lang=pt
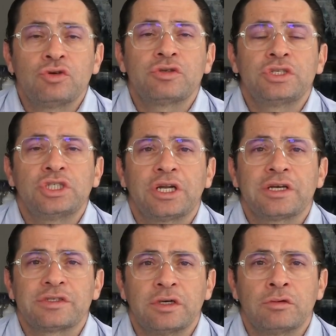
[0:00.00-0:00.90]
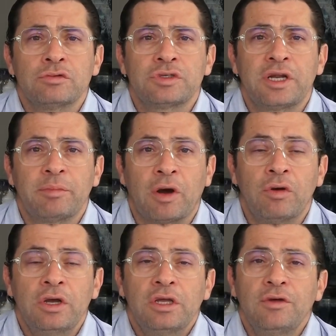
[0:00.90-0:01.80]
de oxigenação cerebral.
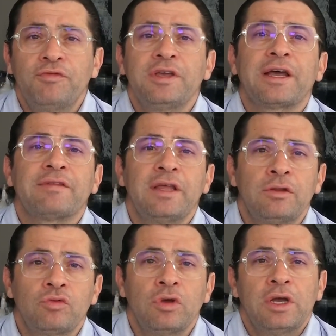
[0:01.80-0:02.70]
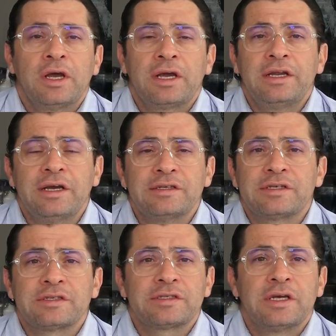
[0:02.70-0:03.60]
Então, fique atento,
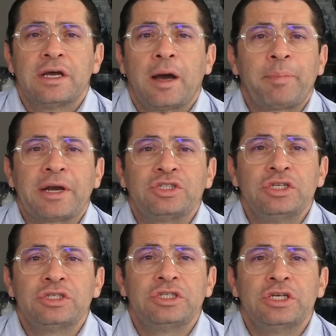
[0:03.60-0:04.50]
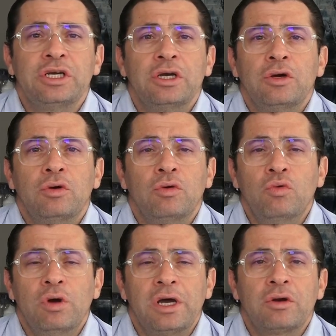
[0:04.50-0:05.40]
crianças a partir de
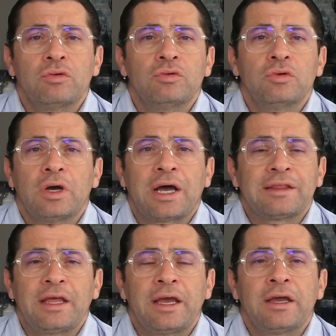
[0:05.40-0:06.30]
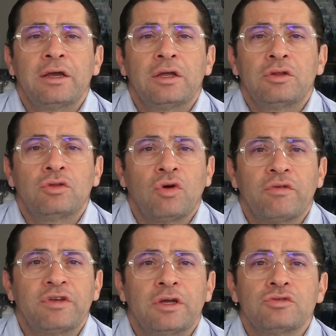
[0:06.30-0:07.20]
um ano até
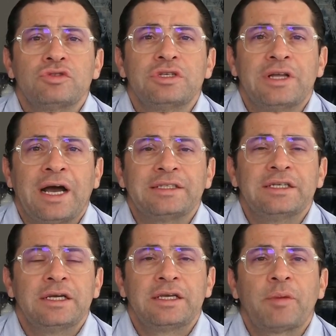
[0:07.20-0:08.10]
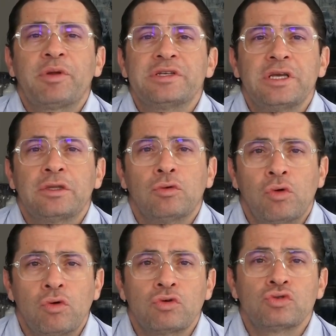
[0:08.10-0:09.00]
nove anos de idade que apresentam
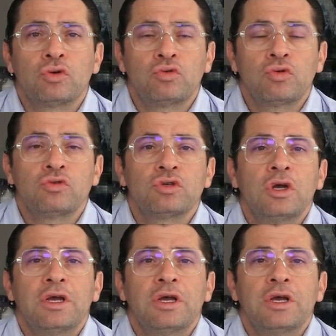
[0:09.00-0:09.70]
roncos noturnos